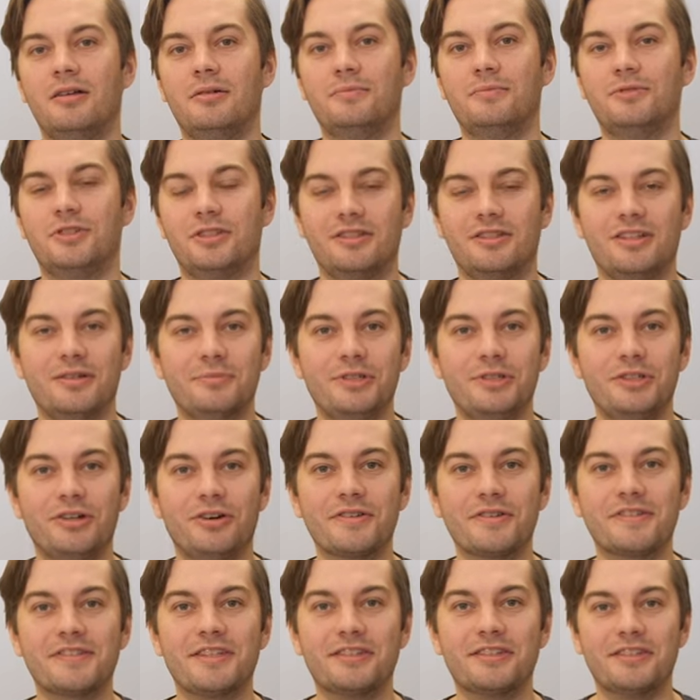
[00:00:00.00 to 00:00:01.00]
Przed nami
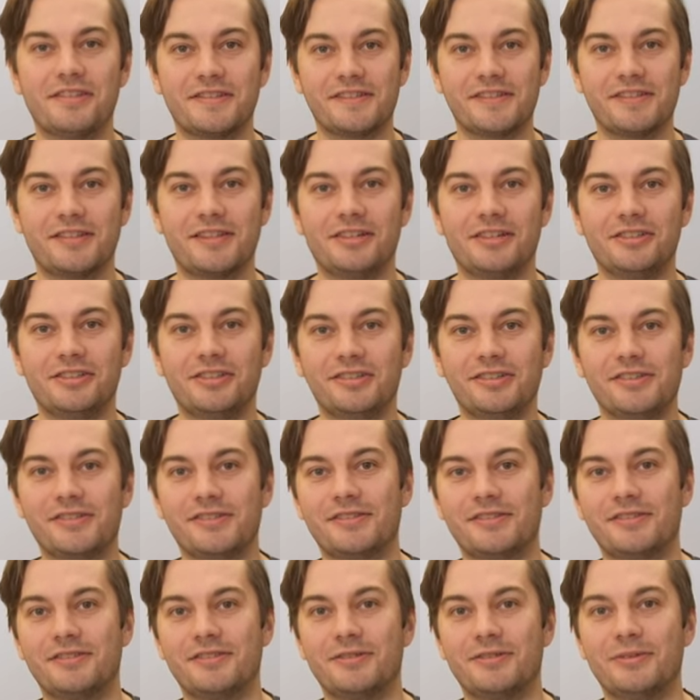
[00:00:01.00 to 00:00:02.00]
ostatnie zadanie
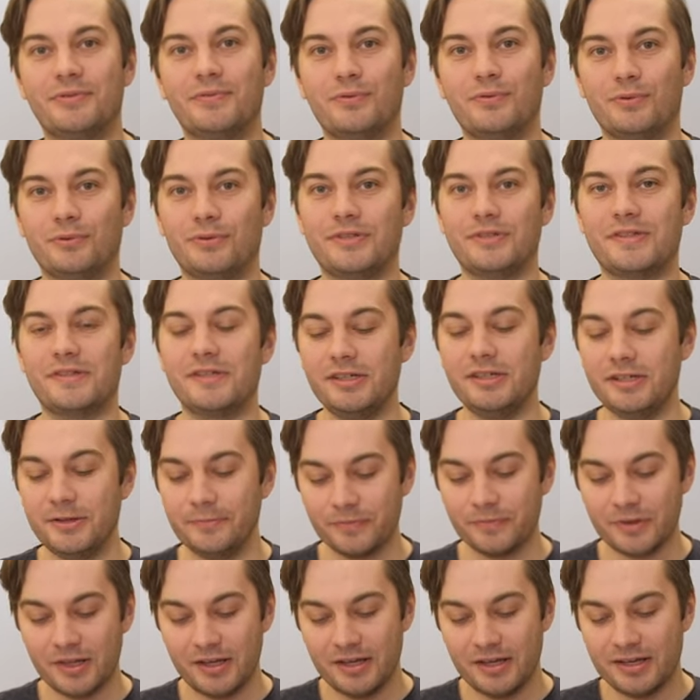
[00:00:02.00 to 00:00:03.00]
z
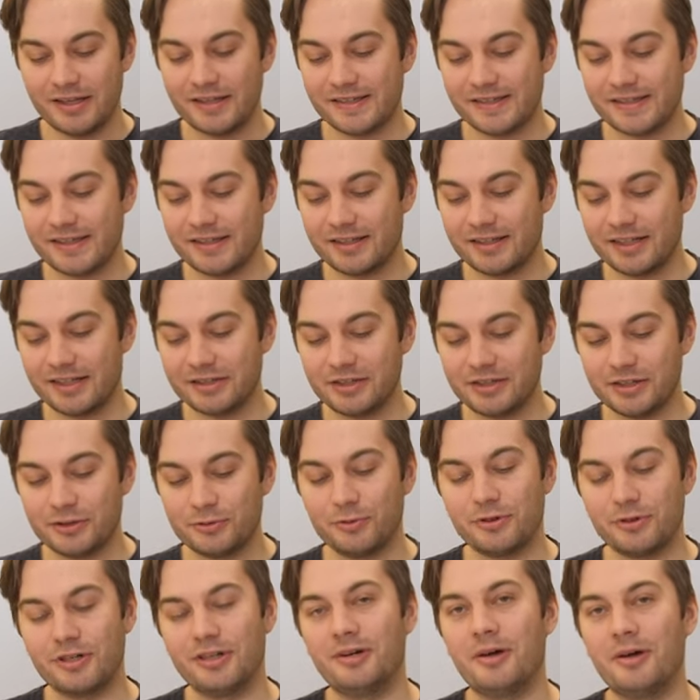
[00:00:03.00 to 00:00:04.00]
funkcji. Zadanie,
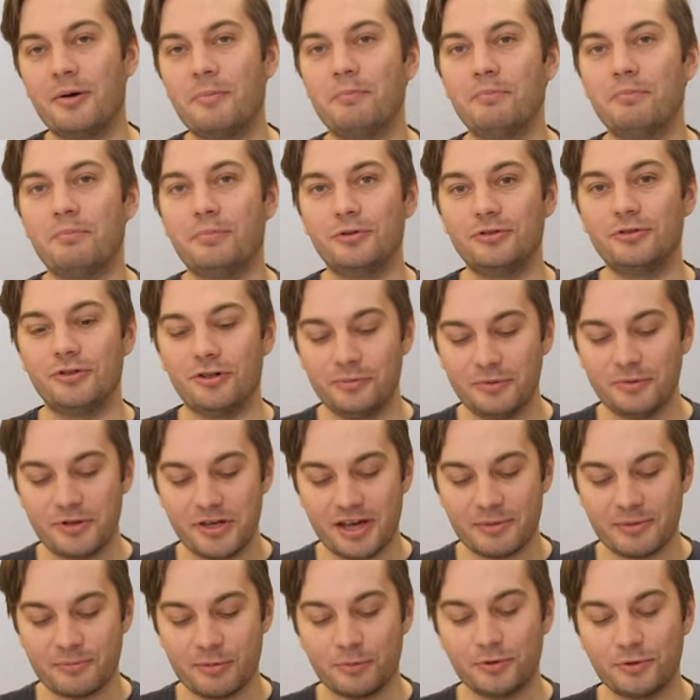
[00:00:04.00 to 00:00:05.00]
które podobnie
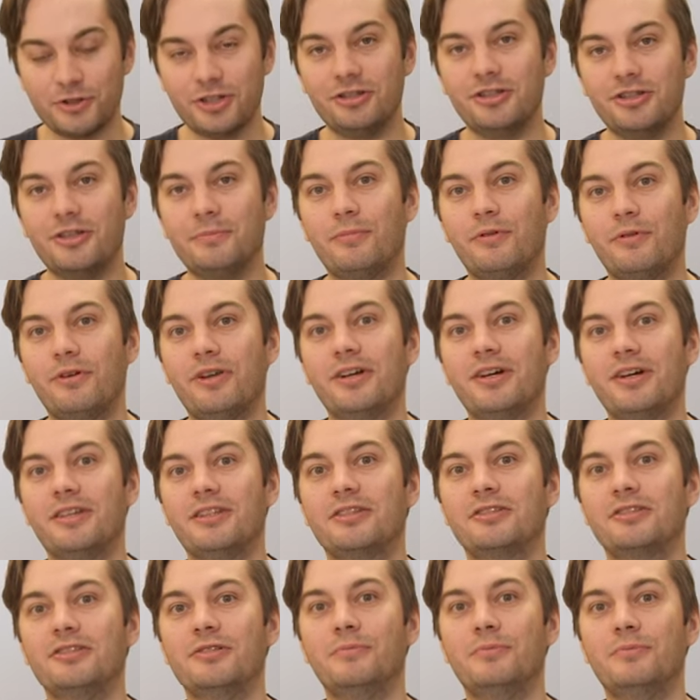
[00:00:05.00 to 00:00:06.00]
jak poprzednie polega
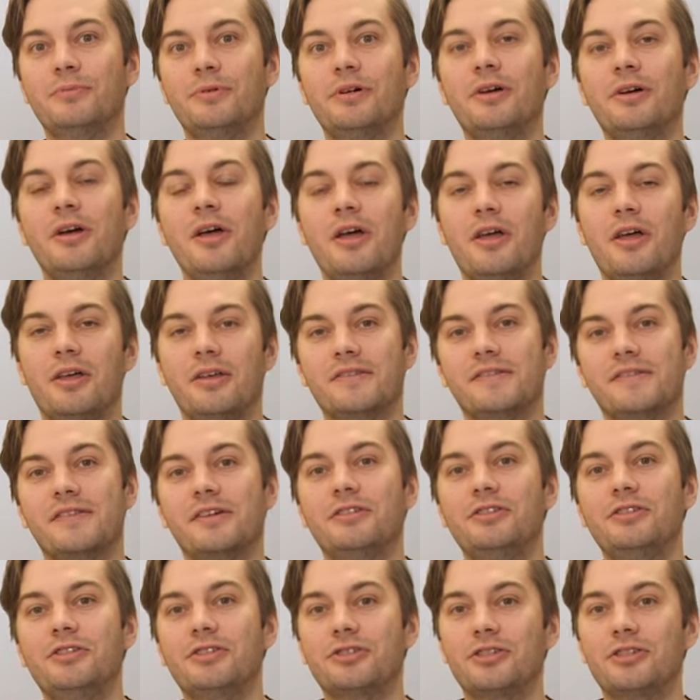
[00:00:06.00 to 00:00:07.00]
na tym, by
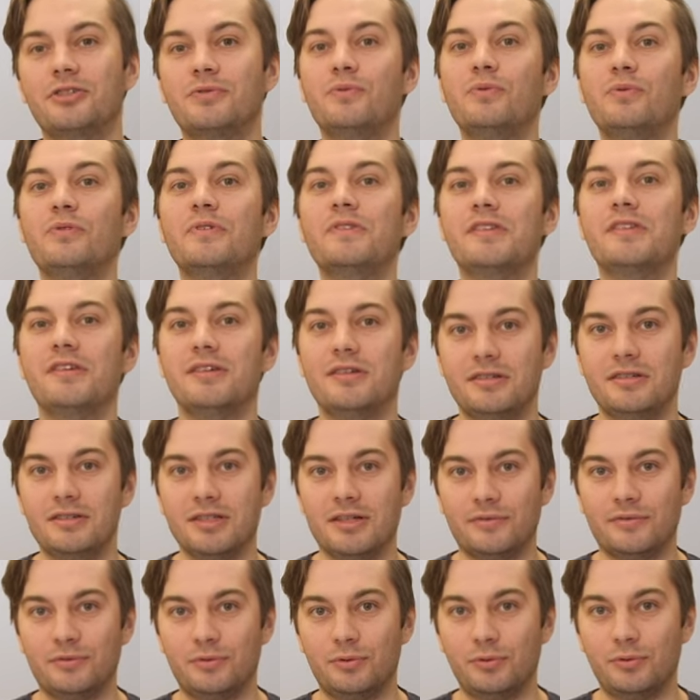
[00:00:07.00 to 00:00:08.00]
zagnieżdżyć funkcje
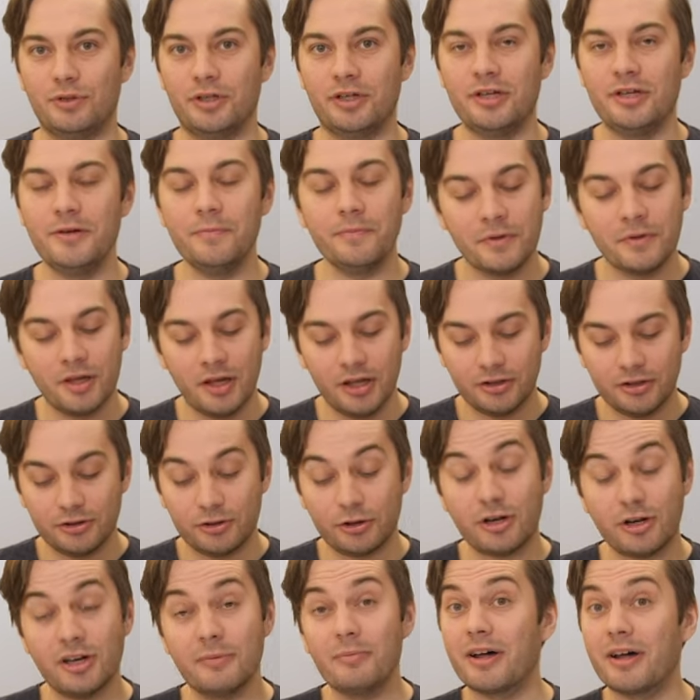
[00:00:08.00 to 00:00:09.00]
jedna w drugiej,
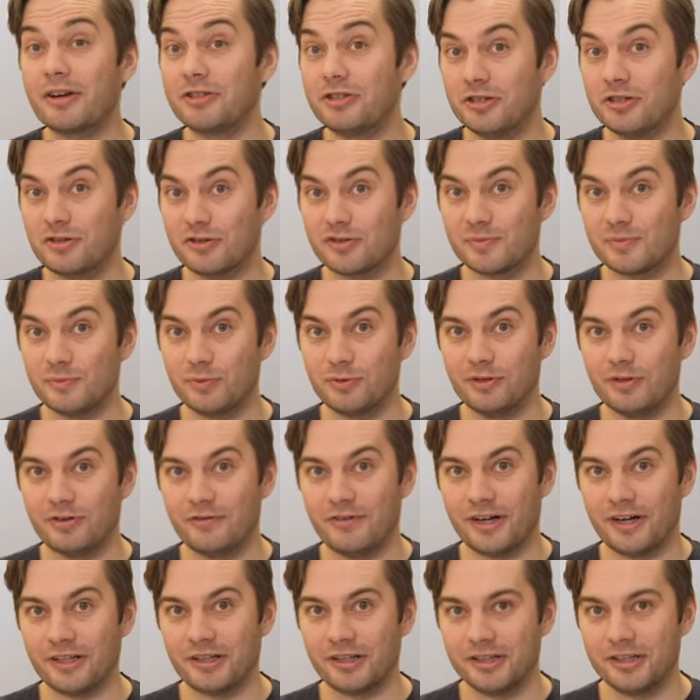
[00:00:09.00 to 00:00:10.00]
trochę bardziej
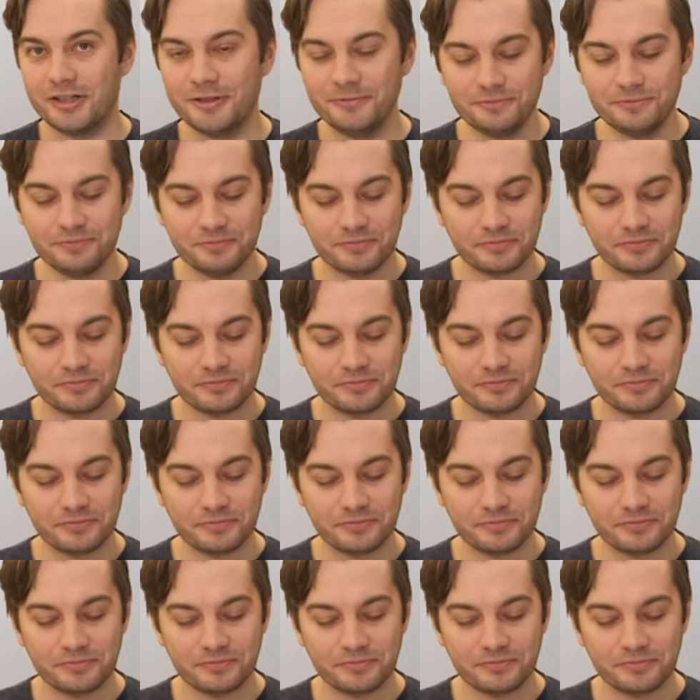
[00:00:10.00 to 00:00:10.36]
rozbudowane.